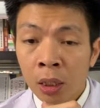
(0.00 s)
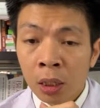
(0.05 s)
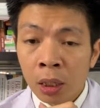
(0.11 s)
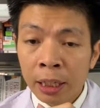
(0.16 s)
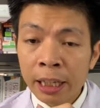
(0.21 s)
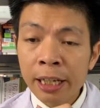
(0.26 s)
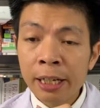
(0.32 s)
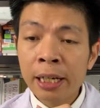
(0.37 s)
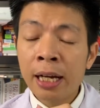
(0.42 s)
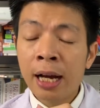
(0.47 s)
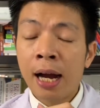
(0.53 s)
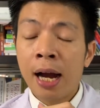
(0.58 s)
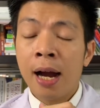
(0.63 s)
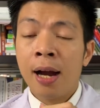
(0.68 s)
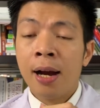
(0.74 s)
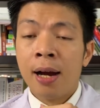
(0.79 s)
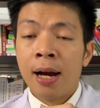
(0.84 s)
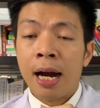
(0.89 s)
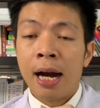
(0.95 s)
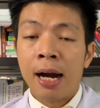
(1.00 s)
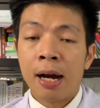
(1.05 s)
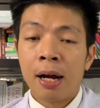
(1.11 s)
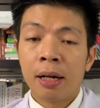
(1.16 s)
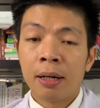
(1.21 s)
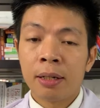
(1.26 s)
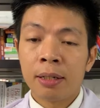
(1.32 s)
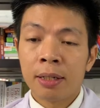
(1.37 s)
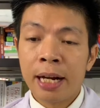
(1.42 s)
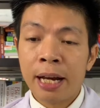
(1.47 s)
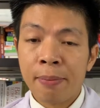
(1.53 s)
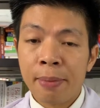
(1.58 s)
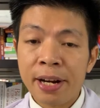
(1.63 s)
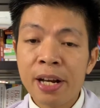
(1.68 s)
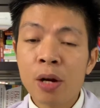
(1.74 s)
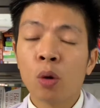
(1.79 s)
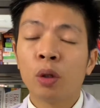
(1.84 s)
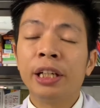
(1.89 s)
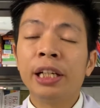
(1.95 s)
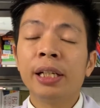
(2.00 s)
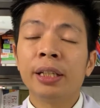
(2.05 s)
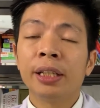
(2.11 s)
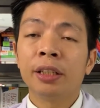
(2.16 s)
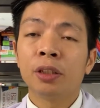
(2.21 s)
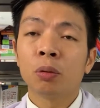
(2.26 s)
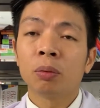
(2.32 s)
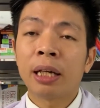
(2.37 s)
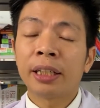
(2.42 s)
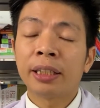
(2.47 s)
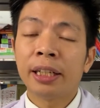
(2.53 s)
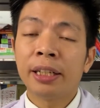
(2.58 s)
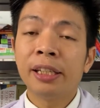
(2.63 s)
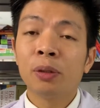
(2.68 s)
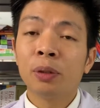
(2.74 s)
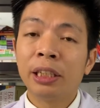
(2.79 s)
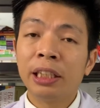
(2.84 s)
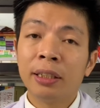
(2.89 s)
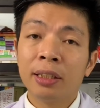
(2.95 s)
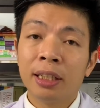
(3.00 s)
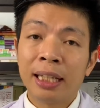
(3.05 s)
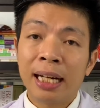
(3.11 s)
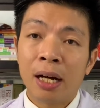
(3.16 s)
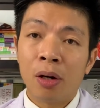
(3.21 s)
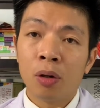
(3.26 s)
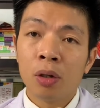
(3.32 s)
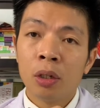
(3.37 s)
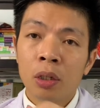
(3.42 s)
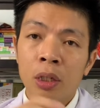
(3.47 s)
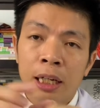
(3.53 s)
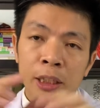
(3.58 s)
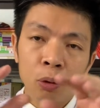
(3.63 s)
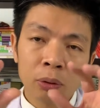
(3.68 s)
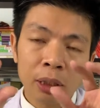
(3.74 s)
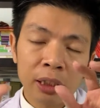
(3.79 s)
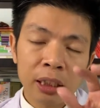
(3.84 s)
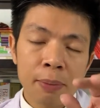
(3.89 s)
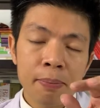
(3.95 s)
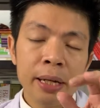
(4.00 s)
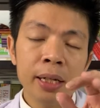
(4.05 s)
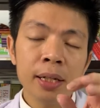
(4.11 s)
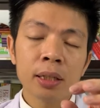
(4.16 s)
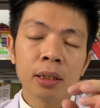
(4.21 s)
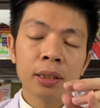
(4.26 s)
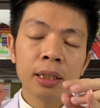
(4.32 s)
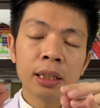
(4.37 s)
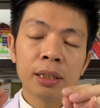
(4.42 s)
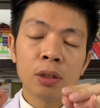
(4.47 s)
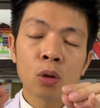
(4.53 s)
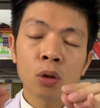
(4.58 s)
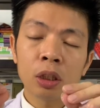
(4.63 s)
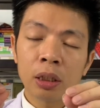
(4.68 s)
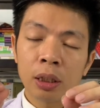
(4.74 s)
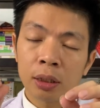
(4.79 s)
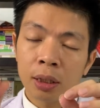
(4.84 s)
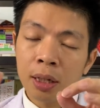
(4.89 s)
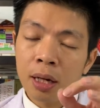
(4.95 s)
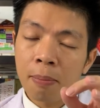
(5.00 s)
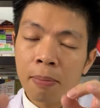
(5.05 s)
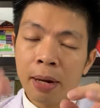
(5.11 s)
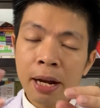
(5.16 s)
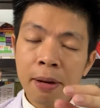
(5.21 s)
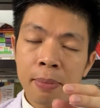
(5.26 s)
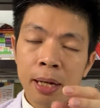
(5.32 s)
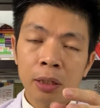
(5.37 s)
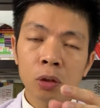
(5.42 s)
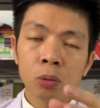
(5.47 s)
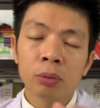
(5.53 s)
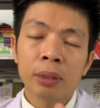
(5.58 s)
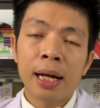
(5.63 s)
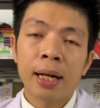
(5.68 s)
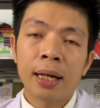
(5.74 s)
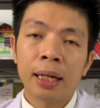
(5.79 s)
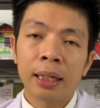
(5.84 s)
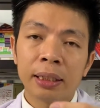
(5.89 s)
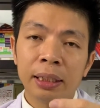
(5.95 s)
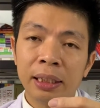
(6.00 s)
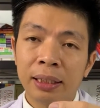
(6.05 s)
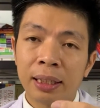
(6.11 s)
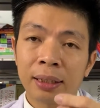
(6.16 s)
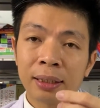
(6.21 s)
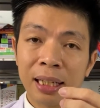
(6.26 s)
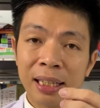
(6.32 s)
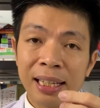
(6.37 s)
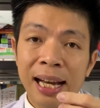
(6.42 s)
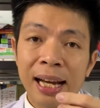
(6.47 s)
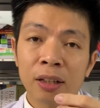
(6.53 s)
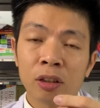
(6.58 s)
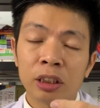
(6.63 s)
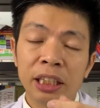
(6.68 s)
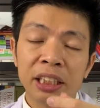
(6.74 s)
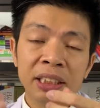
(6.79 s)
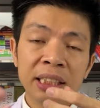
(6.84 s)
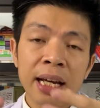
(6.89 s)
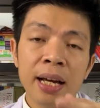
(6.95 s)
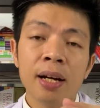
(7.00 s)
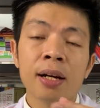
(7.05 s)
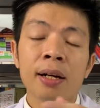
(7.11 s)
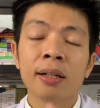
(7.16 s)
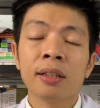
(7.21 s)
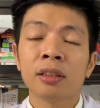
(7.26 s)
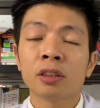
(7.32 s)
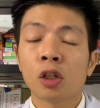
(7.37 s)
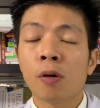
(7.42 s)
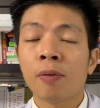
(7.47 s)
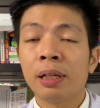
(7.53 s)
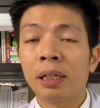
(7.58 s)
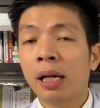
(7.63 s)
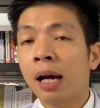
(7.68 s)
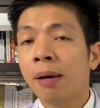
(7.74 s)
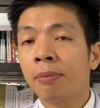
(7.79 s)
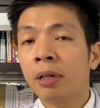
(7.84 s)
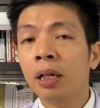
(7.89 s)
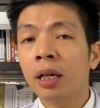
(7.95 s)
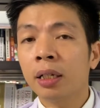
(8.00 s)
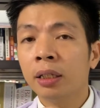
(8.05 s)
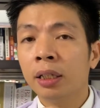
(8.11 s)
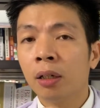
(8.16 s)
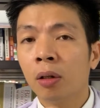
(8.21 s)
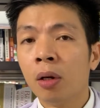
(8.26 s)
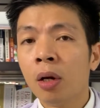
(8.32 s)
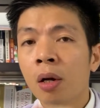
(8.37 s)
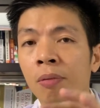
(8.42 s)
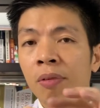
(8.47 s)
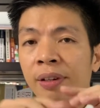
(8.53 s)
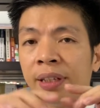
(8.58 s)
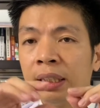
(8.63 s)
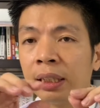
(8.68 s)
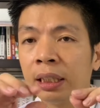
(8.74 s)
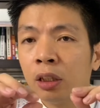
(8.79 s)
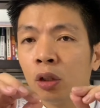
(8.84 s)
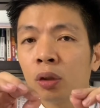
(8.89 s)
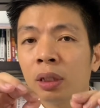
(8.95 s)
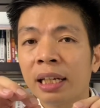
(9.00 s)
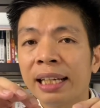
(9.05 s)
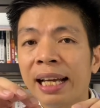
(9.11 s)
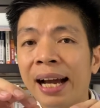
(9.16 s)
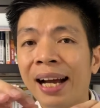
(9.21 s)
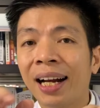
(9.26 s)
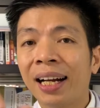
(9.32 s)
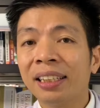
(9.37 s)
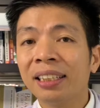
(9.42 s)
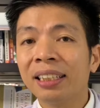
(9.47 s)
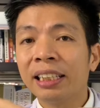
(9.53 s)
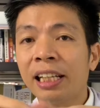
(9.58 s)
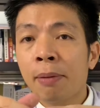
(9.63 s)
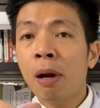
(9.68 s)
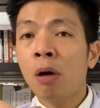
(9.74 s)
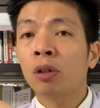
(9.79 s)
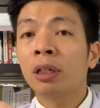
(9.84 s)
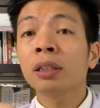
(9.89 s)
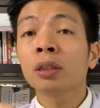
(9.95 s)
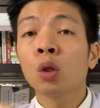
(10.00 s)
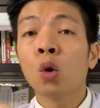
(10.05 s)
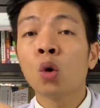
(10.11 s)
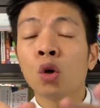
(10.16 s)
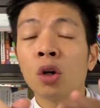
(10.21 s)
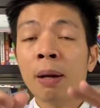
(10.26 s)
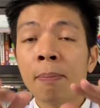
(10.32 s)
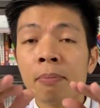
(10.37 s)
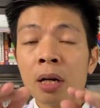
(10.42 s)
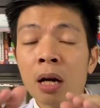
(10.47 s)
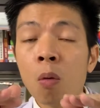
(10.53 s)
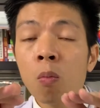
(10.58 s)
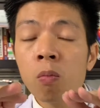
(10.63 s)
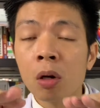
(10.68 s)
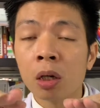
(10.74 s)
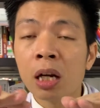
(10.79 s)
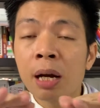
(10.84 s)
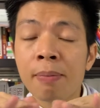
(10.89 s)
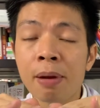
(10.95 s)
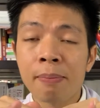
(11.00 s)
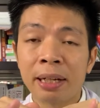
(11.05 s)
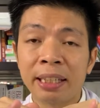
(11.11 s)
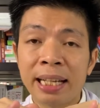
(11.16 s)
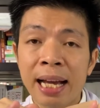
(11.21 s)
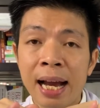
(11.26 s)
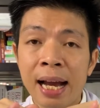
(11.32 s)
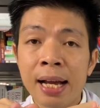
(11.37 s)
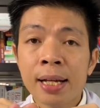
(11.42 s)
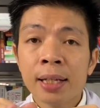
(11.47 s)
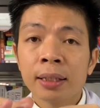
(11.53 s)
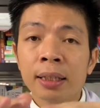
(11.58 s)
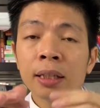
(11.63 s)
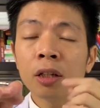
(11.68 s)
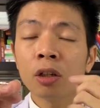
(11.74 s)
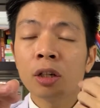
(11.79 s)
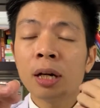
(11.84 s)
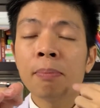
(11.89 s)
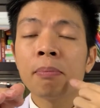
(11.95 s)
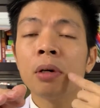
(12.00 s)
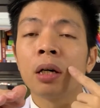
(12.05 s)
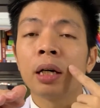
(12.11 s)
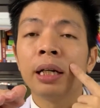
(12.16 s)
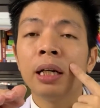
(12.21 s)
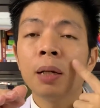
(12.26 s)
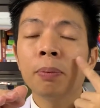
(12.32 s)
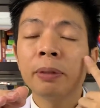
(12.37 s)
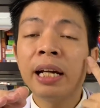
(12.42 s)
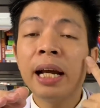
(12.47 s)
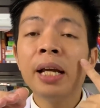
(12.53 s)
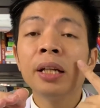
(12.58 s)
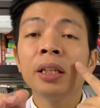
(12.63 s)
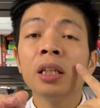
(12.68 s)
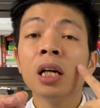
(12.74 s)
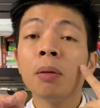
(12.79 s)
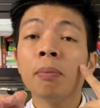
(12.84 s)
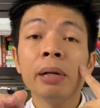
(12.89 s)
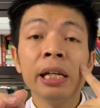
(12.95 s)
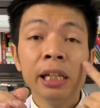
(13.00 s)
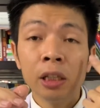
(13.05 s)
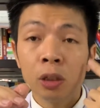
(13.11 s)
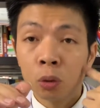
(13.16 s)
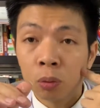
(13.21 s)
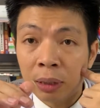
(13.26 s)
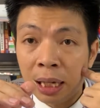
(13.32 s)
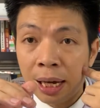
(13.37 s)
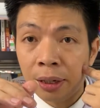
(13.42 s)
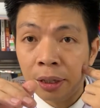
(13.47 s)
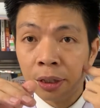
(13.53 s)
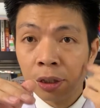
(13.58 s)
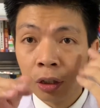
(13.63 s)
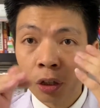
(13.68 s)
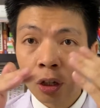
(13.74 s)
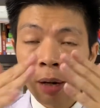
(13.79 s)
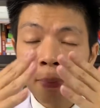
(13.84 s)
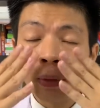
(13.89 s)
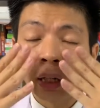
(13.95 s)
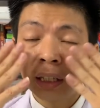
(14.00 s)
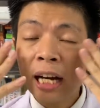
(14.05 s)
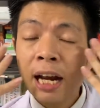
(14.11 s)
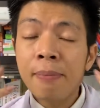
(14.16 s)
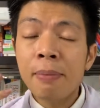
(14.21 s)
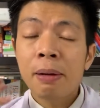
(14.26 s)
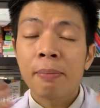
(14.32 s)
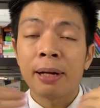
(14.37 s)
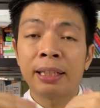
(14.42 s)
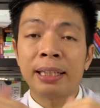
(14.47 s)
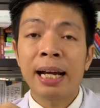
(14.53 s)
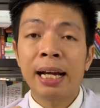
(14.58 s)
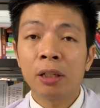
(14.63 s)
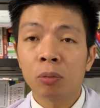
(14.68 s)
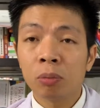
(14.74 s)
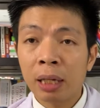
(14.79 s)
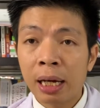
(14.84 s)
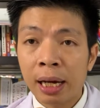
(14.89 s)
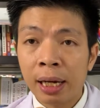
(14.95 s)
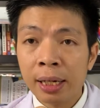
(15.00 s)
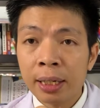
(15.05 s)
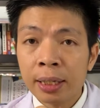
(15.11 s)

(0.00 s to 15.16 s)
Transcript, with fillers: Thế thì à, à, để mà điều trị thì chúng ta sẽ điều trị như thế nào? Thì chúng ta sẽ biết được những cái nốt, rất là may mắn chúng ta là cái tình trạng tàn nhang nó sẽ dễ hơn so với nám rất là nhiều. Bởi những cái nốt tàn nhang là những cái tế bào sắc tố nó nằm nông ở trên bề mặt da, tức là nó nằm ở cái lớp trên thượng bì chúng ta, nó nằm ở trên bề mặt da chúng ta.